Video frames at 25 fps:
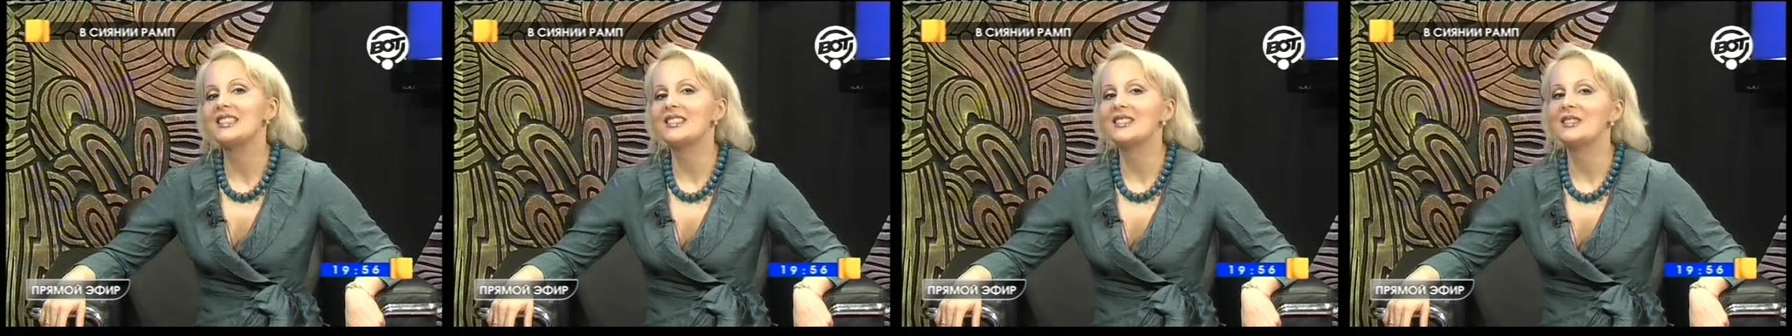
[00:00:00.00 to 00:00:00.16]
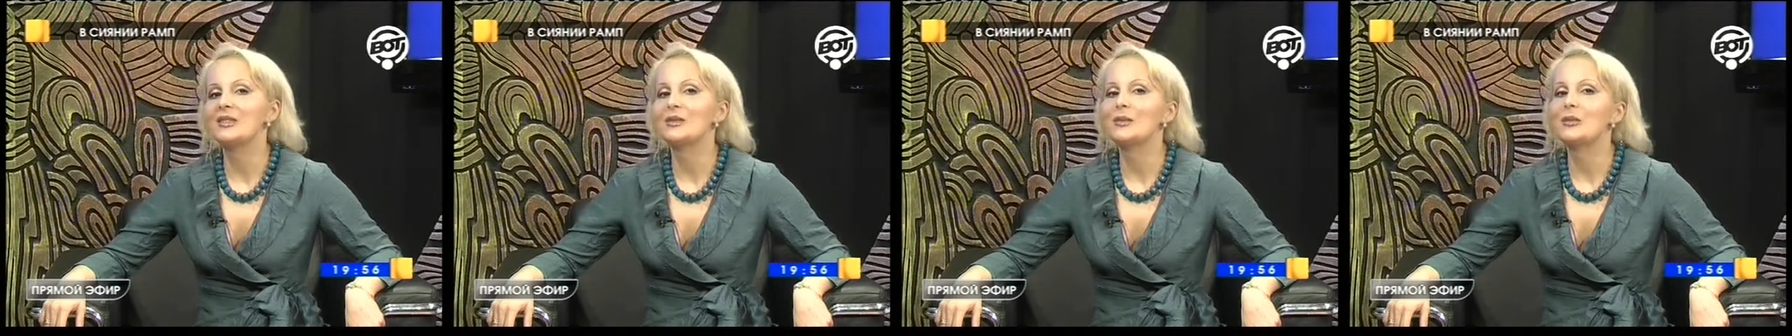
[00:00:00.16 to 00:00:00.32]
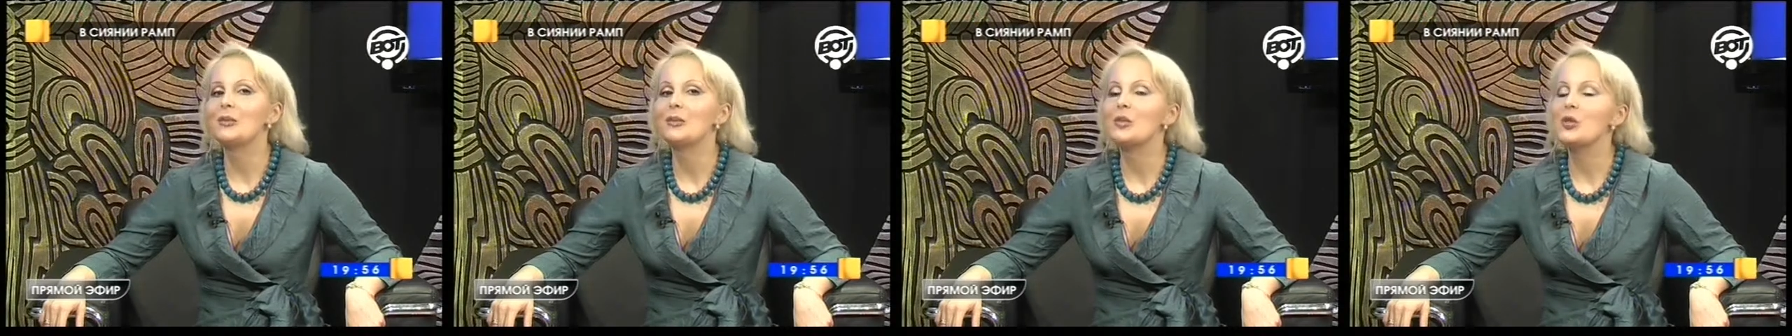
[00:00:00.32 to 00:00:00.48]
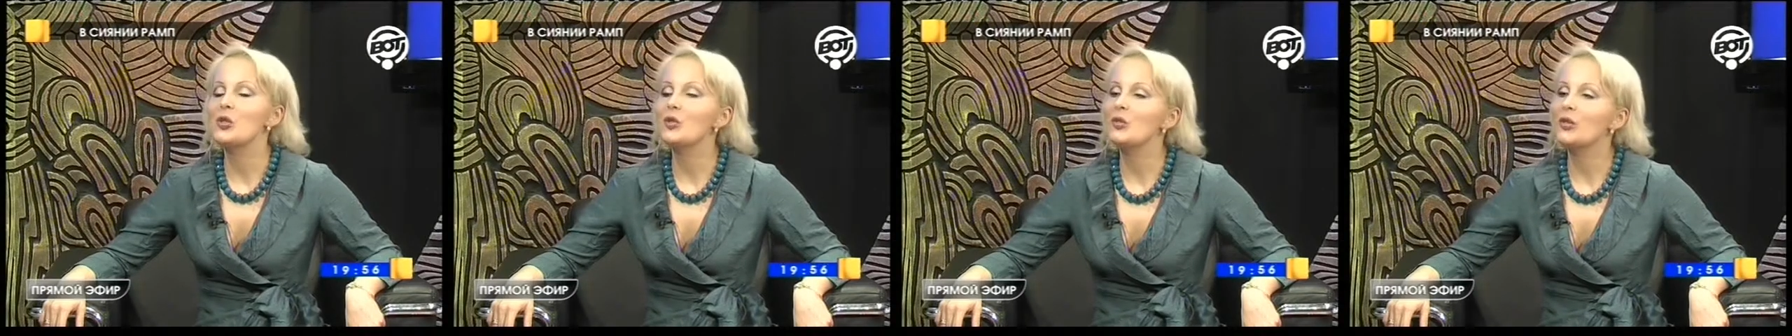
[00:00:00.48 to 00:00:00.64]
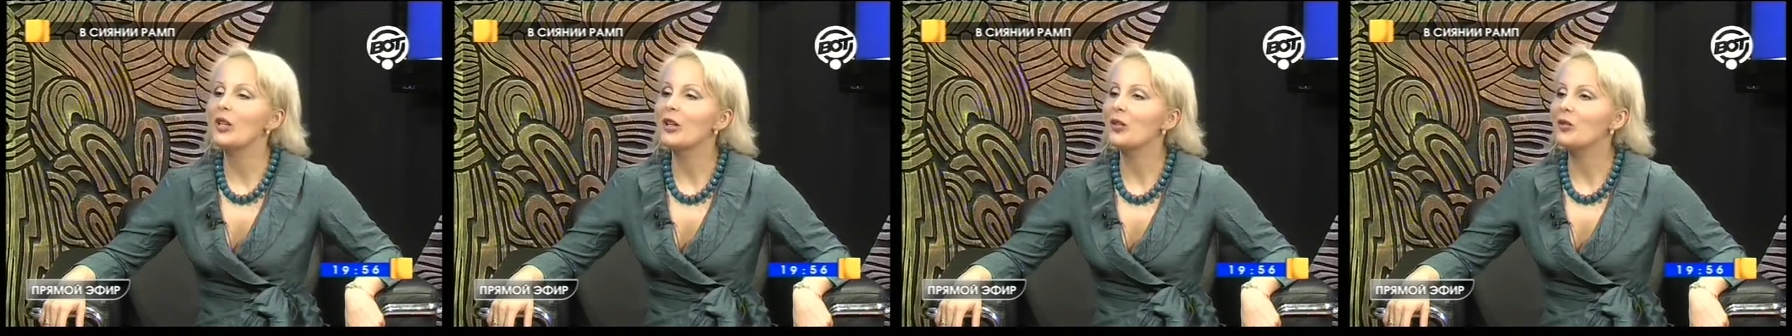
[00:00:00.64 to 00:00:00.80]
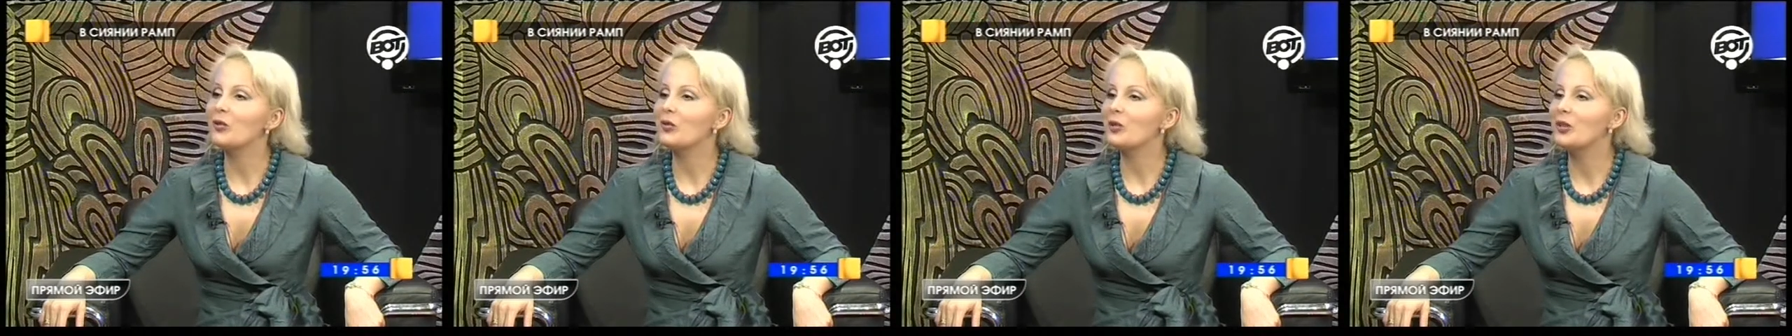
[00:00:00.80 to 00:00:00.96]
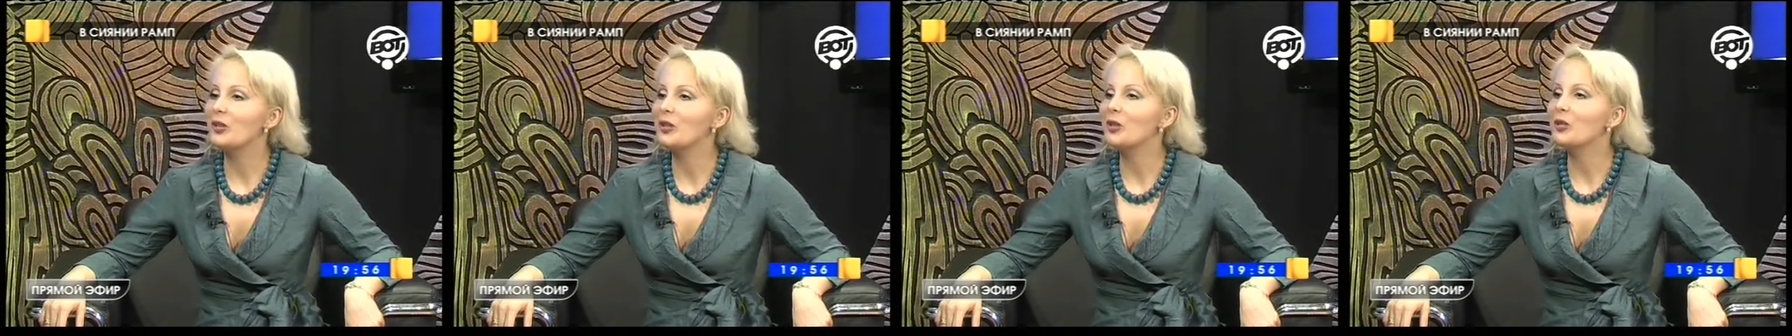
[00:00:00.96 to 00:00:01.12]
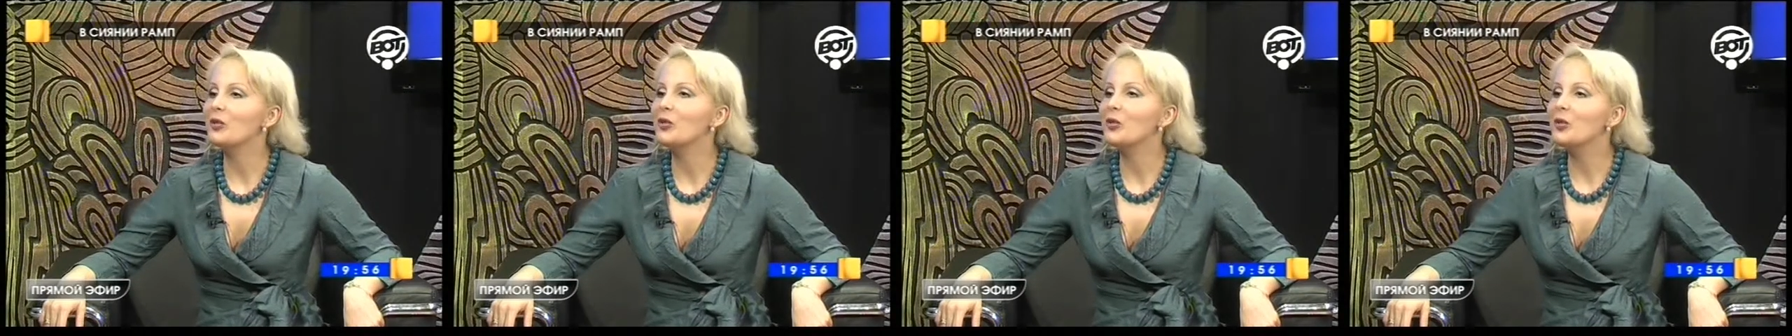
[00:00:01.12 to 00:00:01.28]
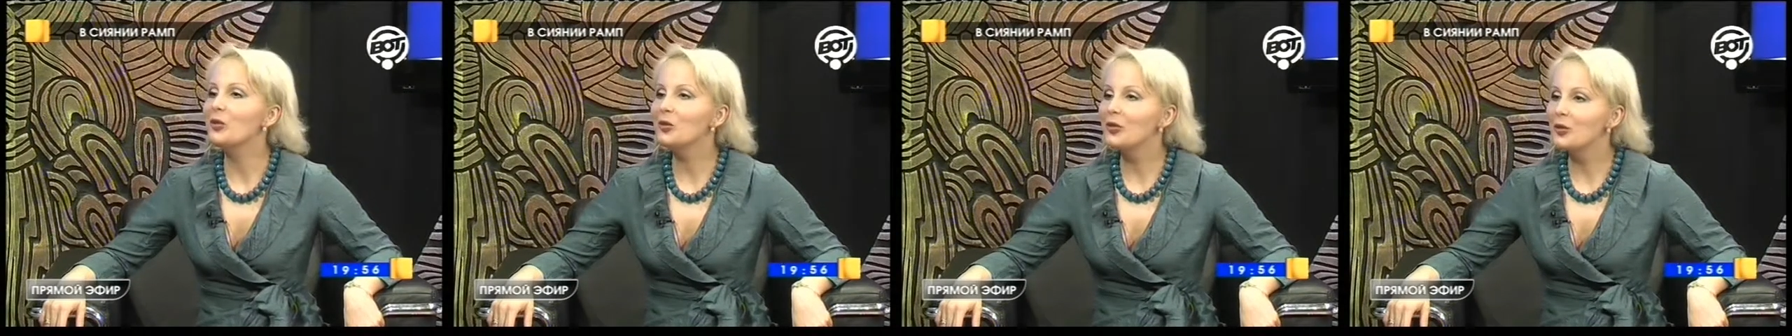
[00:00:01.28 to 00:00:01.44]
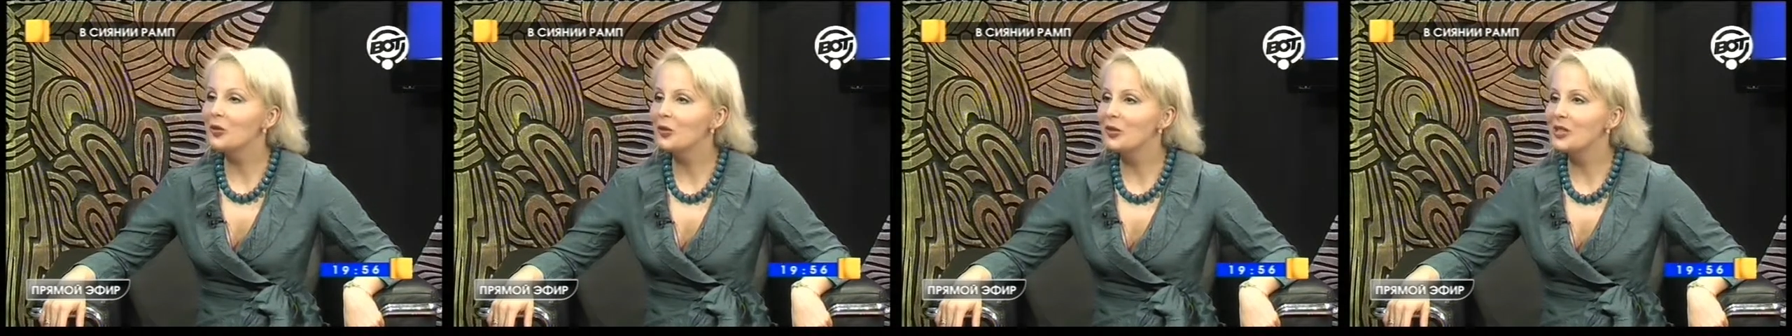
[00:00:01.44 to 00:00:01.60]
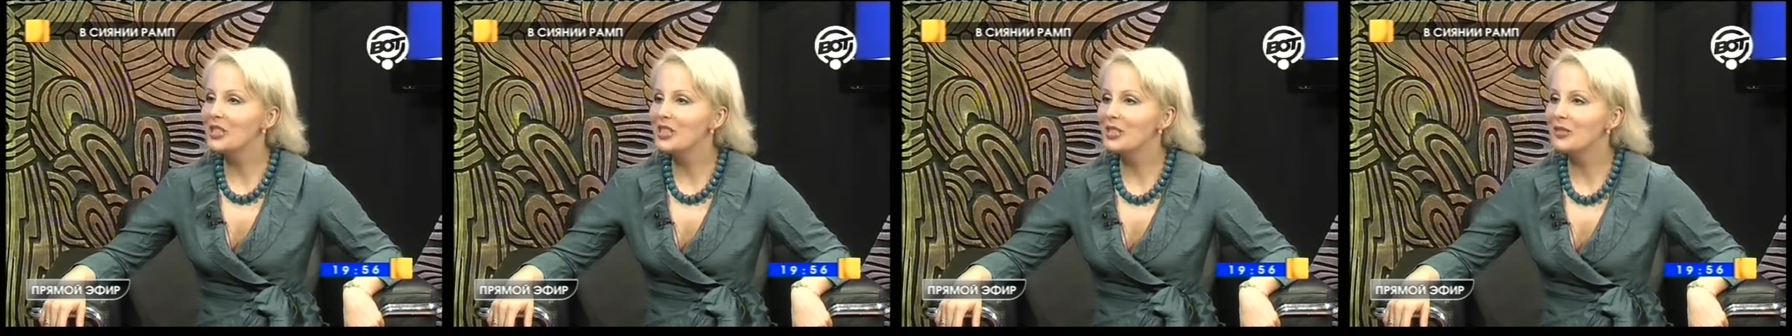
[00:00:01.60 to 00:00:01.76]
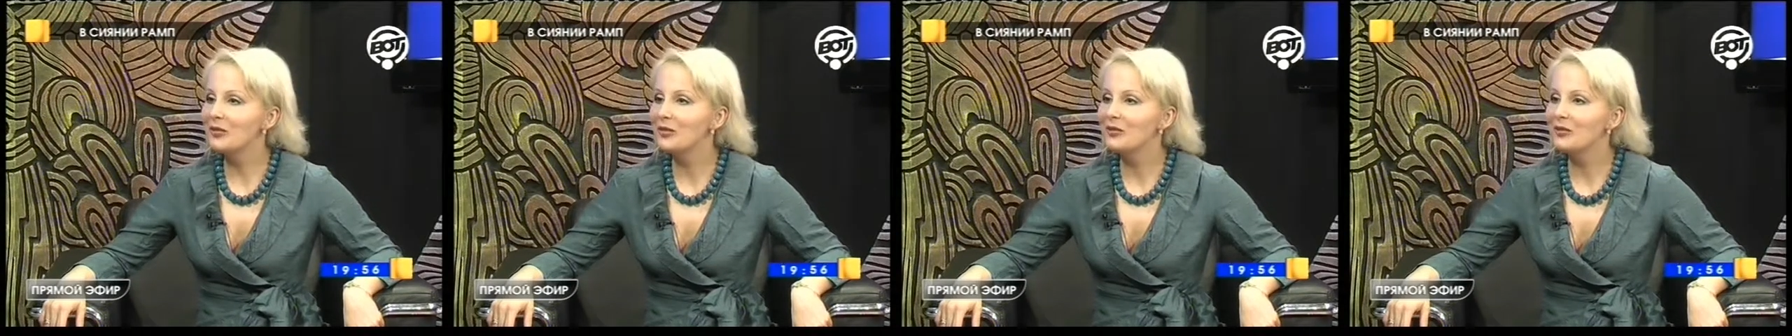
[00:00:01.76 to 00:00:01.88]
международных конкурсов,